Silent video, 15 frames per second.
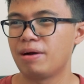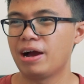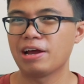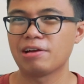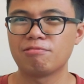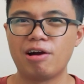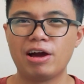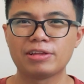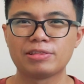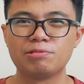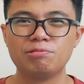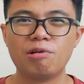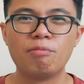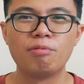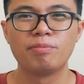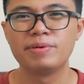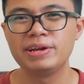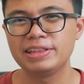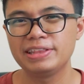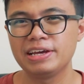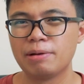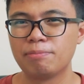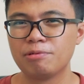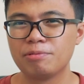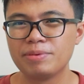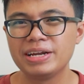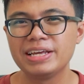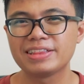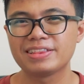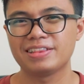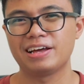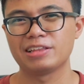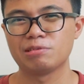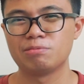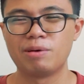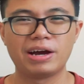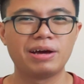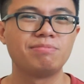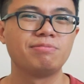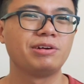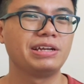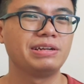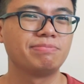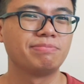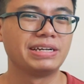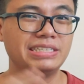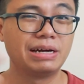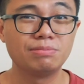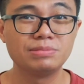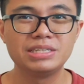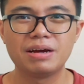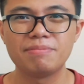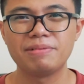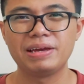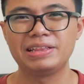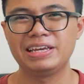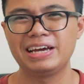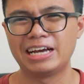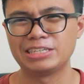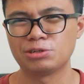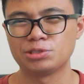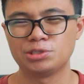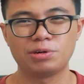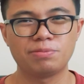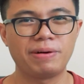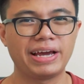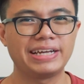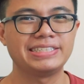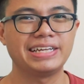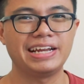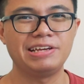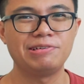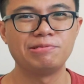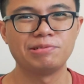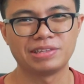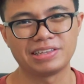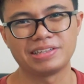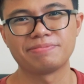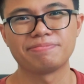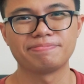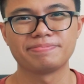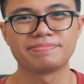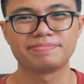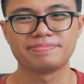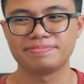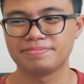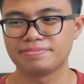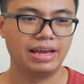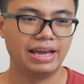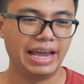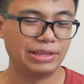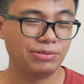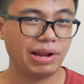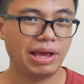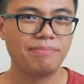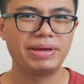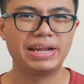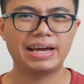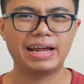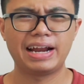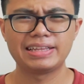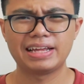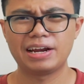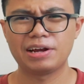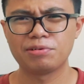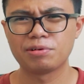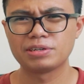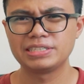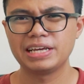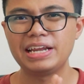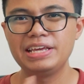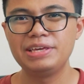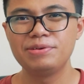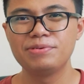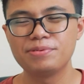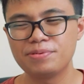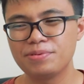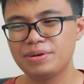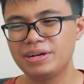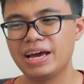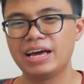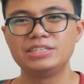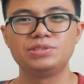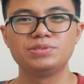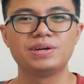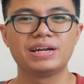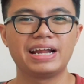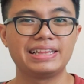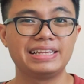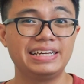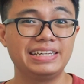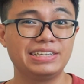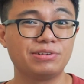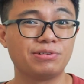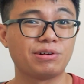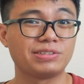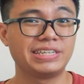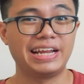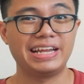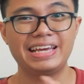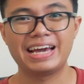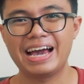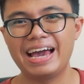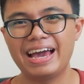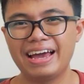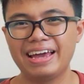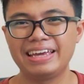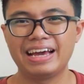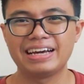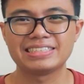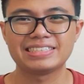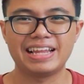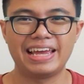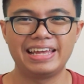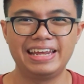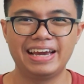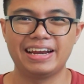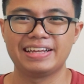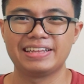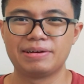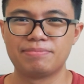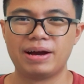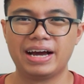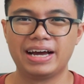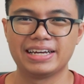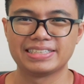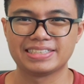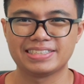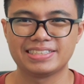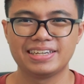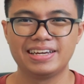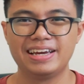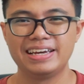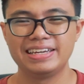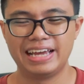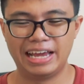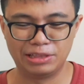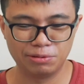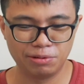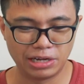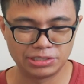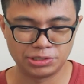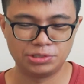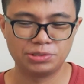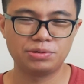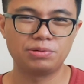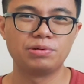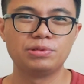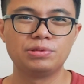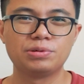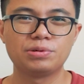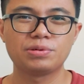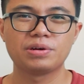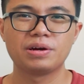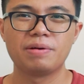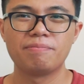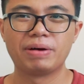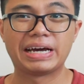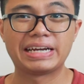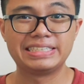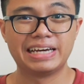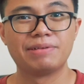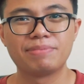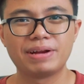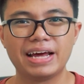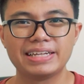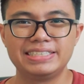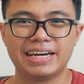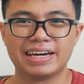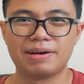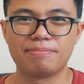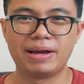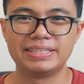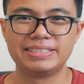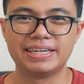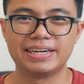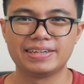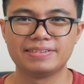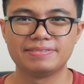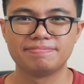makan waktu 20 menit, 30 menit, atau bahkan mungkin berjam-jam, ini nggak cocok pakai seri U tetap. Itulah yang membedakan antara core seri U dan juga nanti core seri H yang setelah ini akan kita bahas. Yaitu nggak cocok untuk pekerjaan berat jangka panjang.